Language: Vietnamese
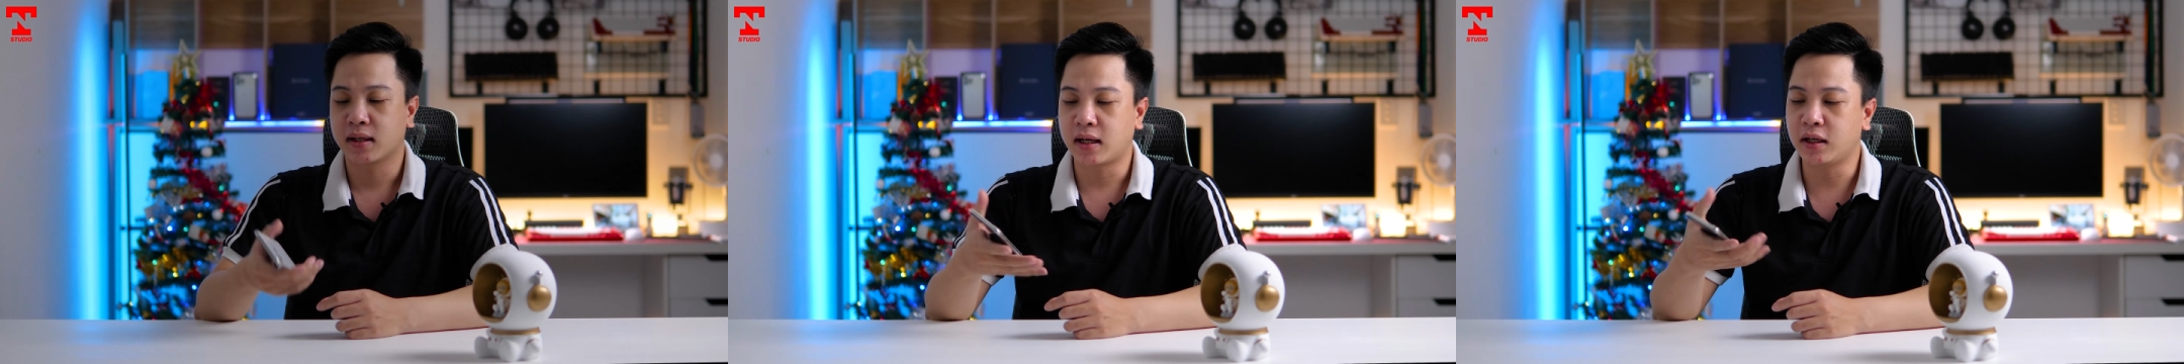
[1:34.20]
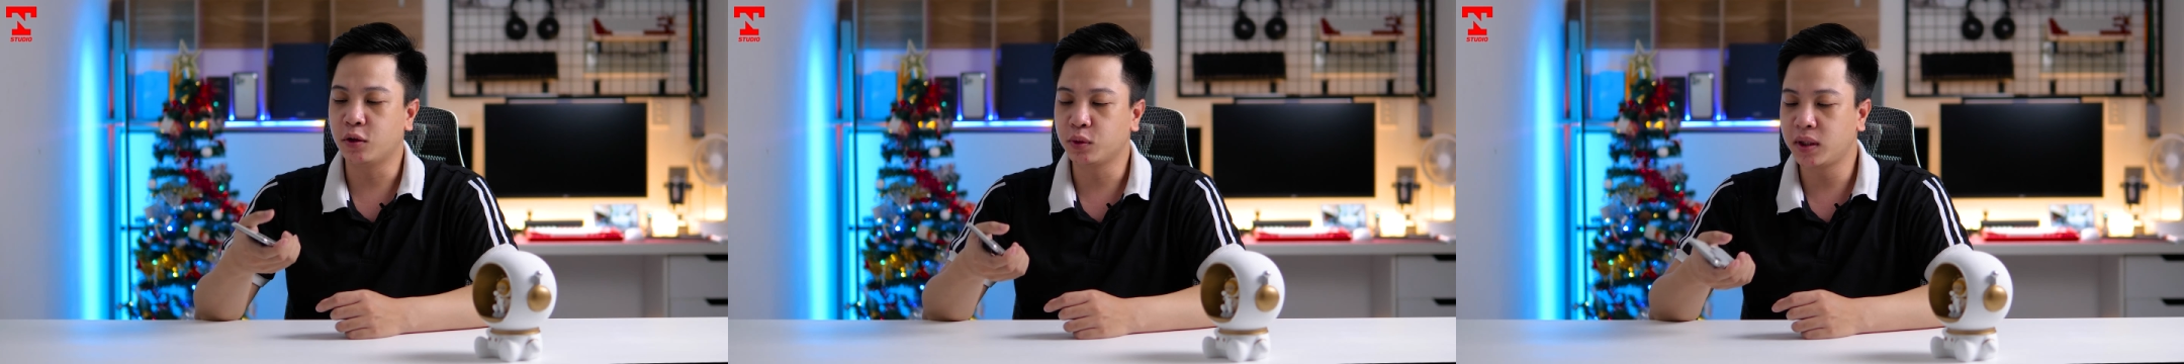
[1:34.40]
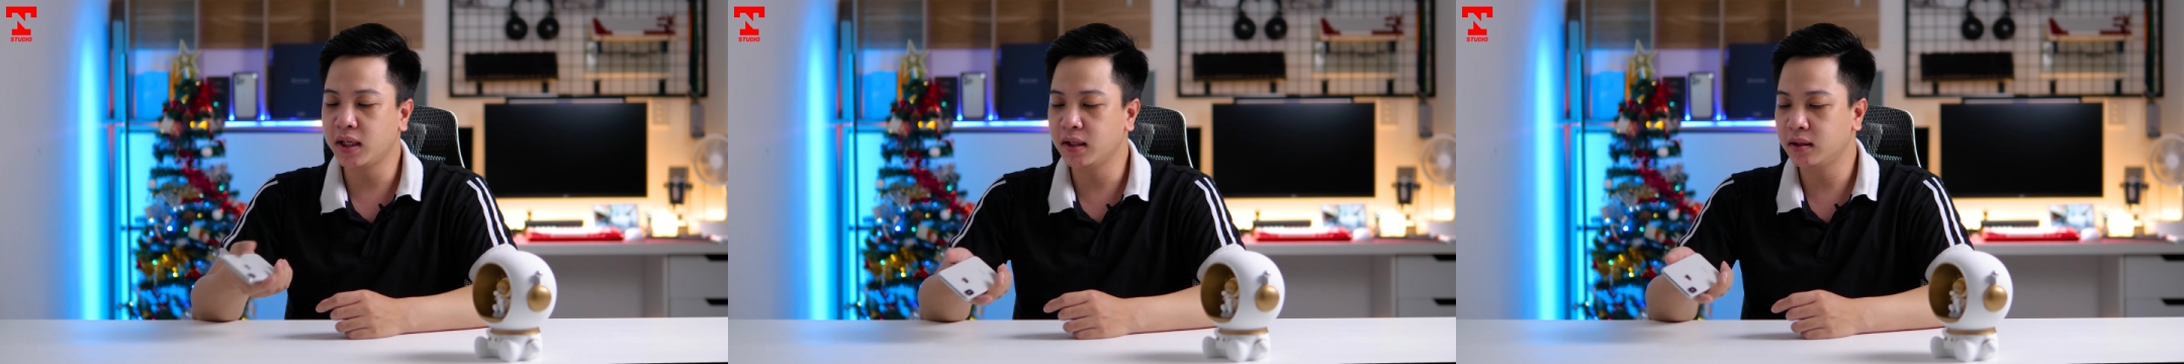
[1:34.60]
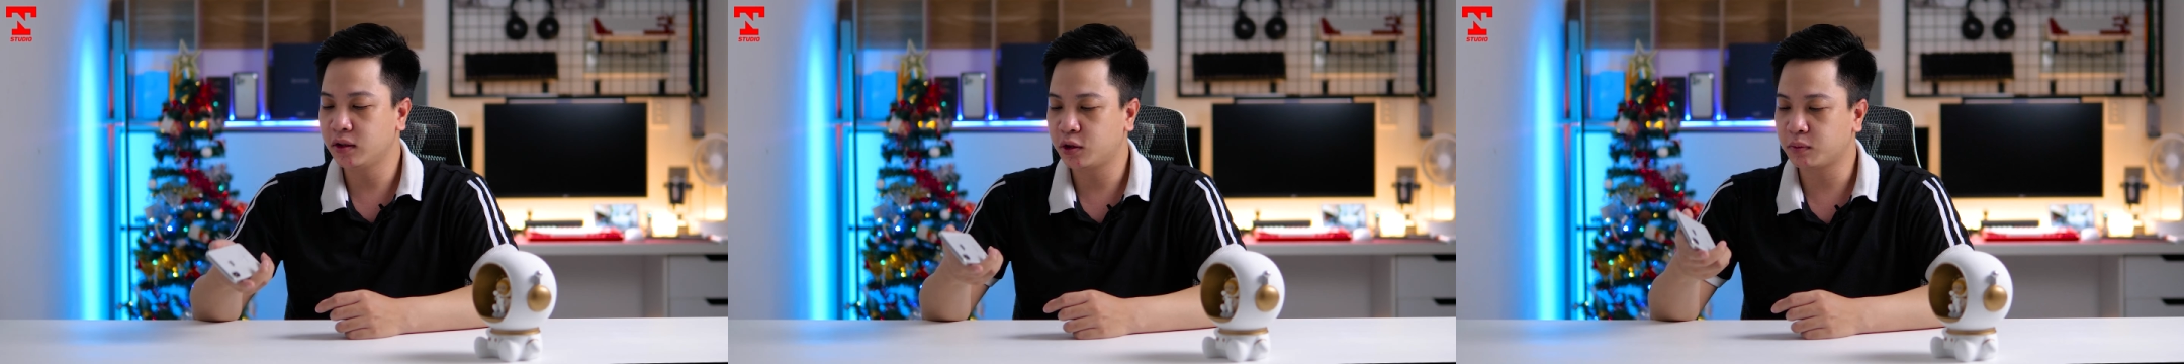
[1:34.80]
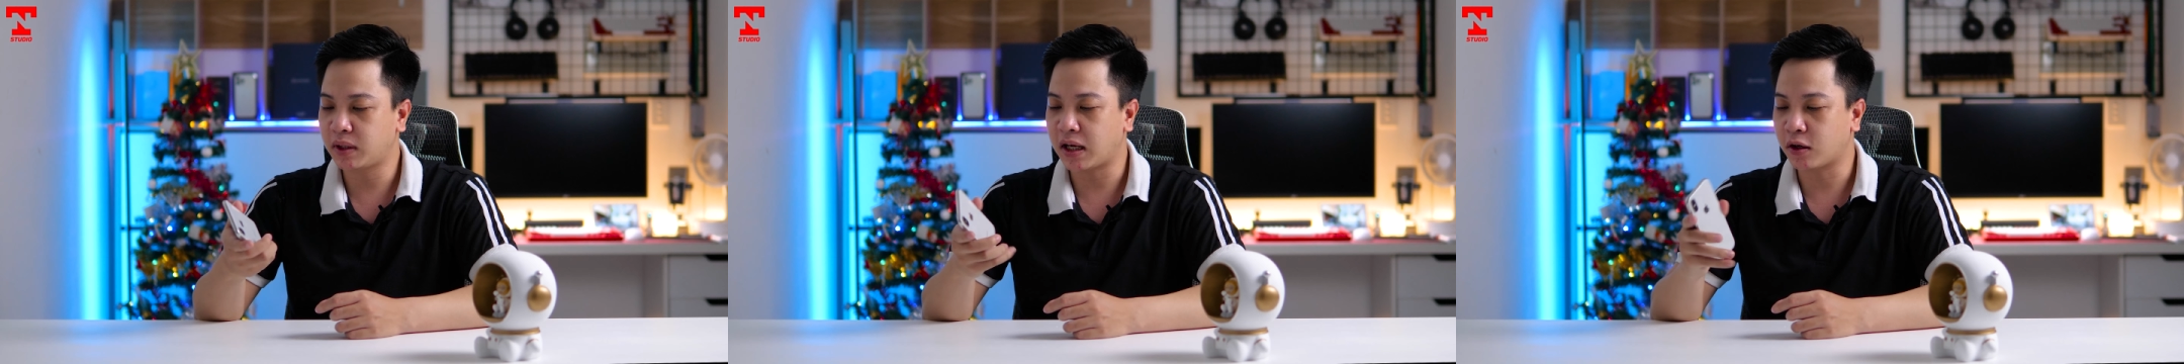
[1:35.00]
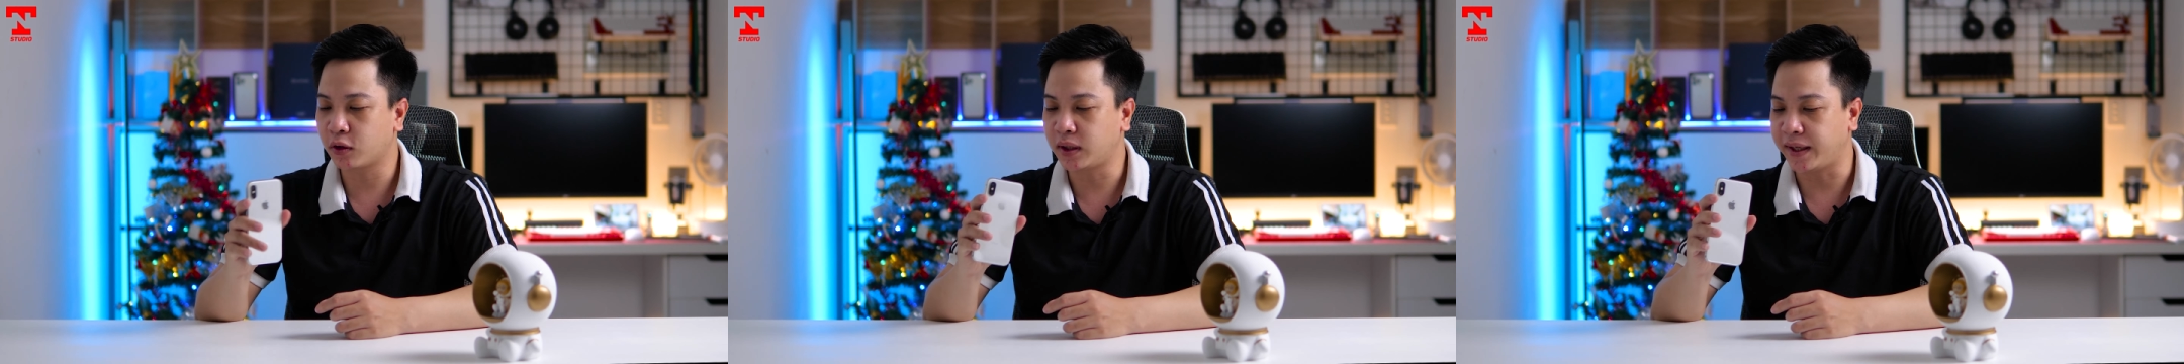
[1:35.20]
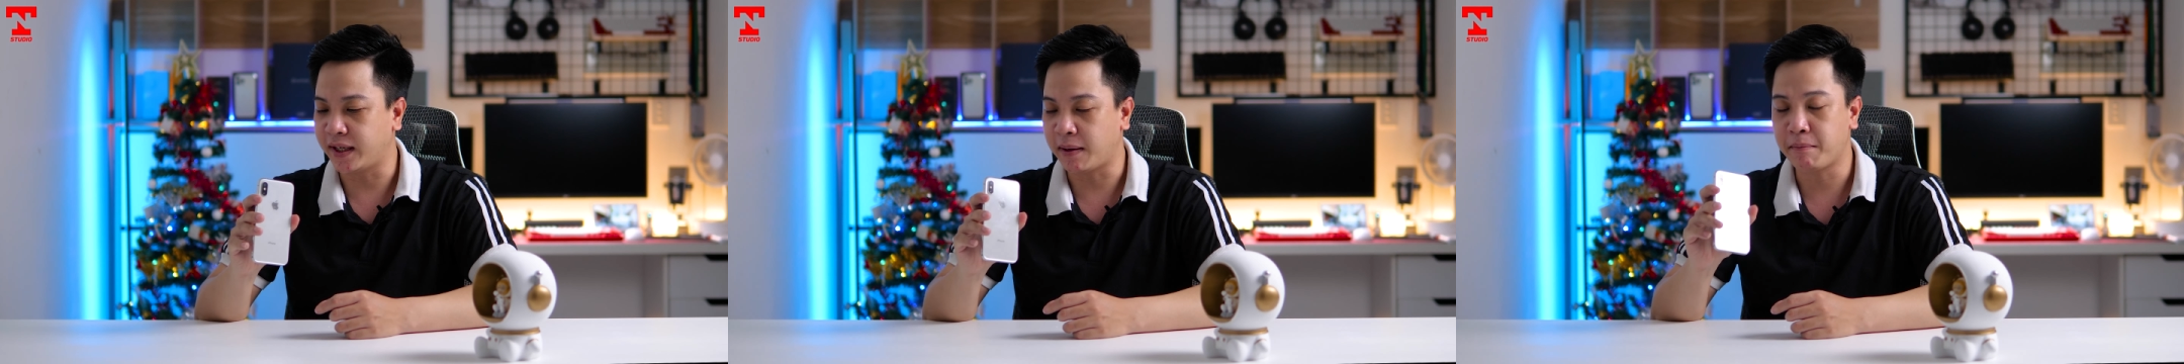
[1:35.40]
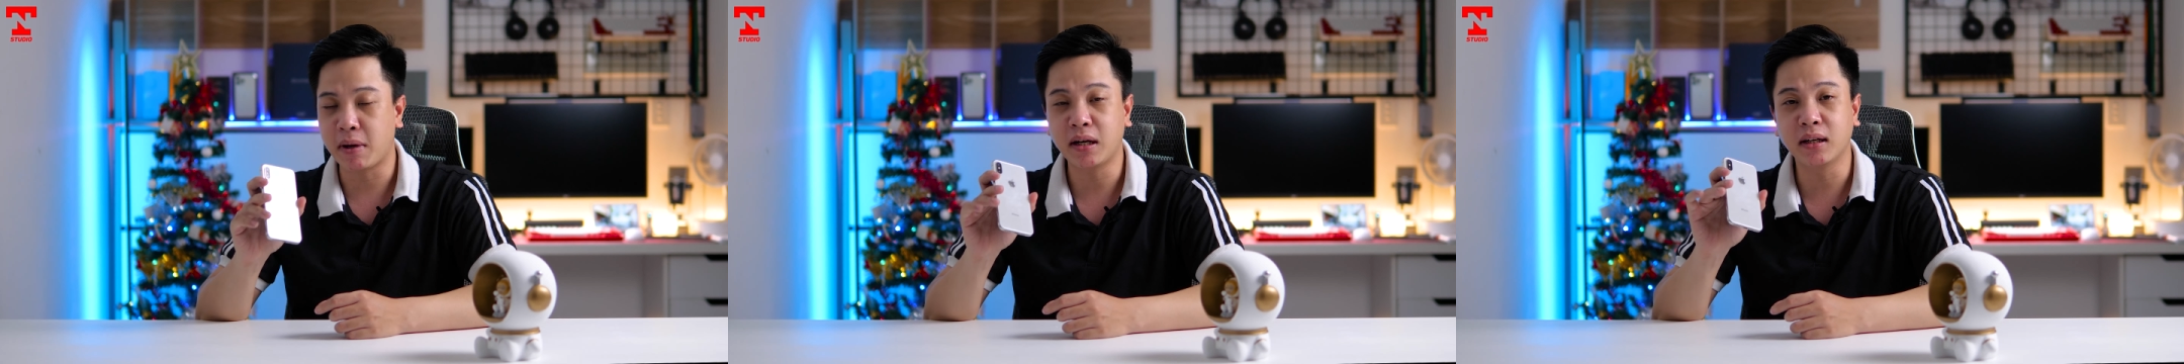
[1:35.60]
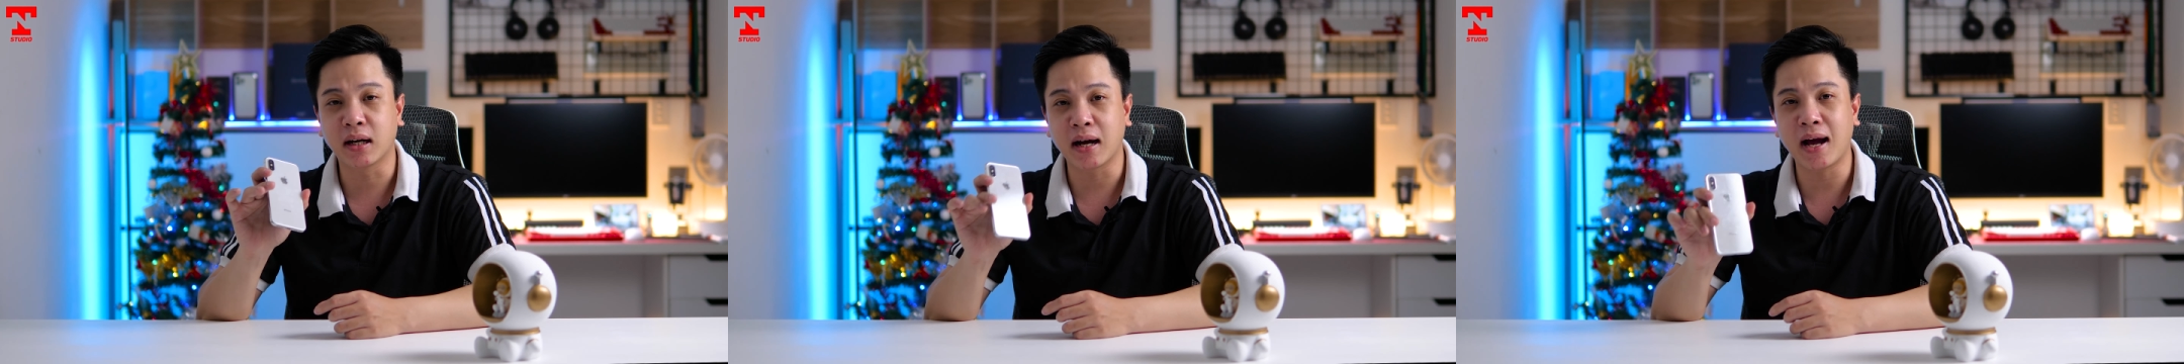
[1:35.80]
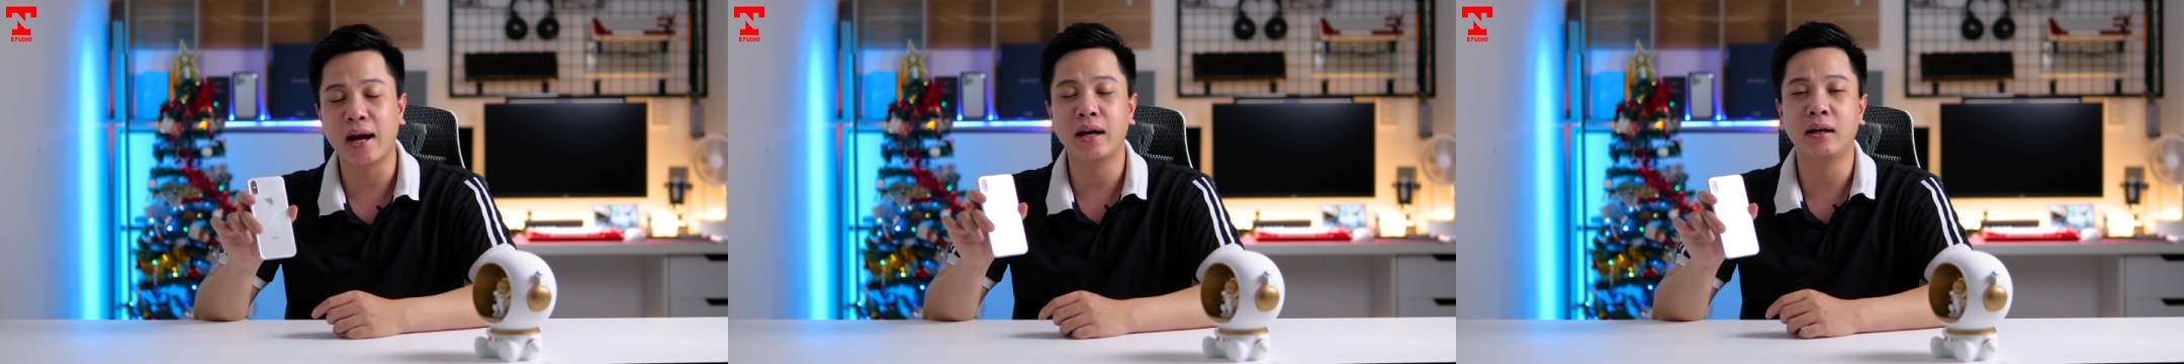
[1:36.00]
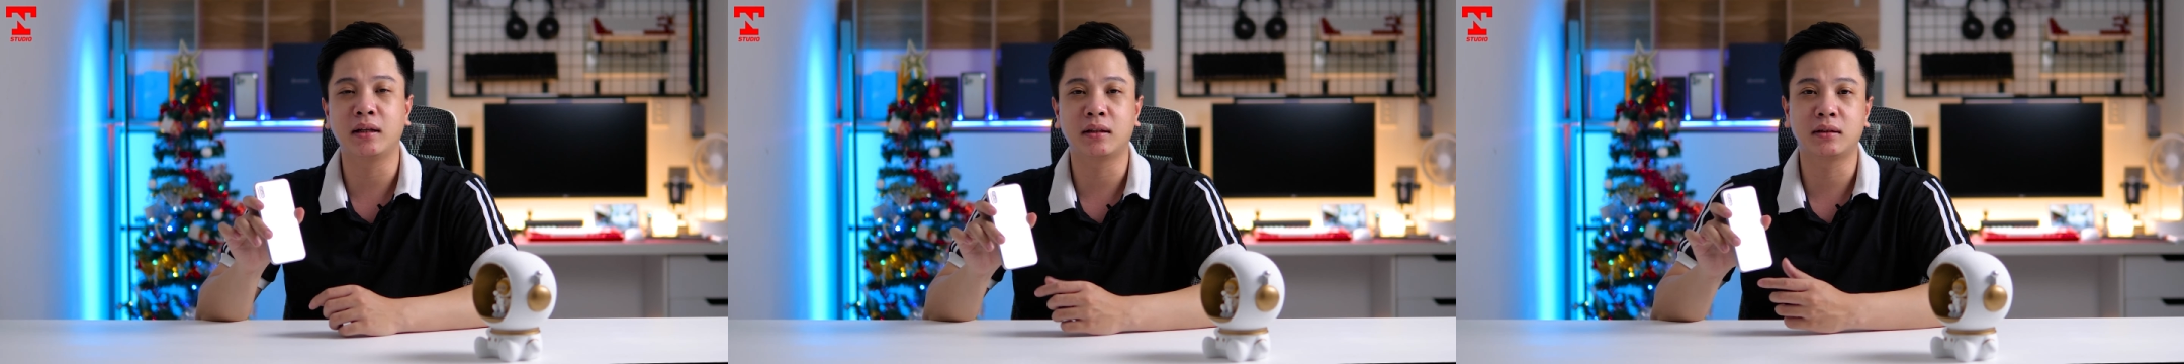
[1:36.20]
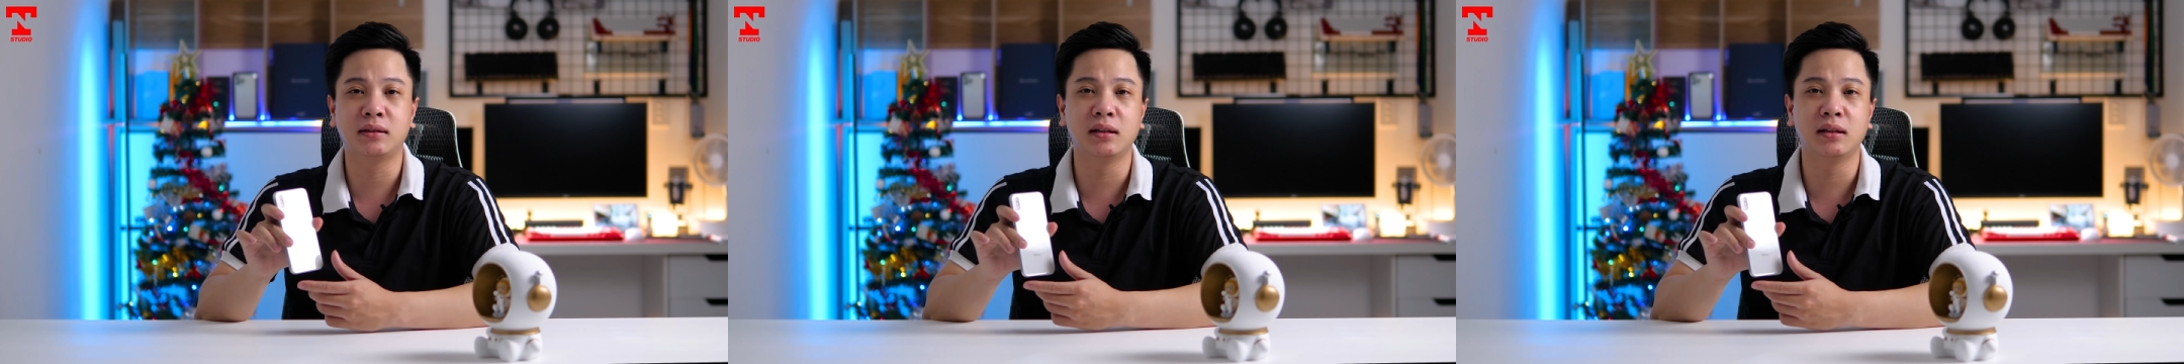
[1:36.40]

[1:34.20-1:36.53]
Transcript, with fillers: Cái đầu tiên chúng ta có thể nắm bắt được ngay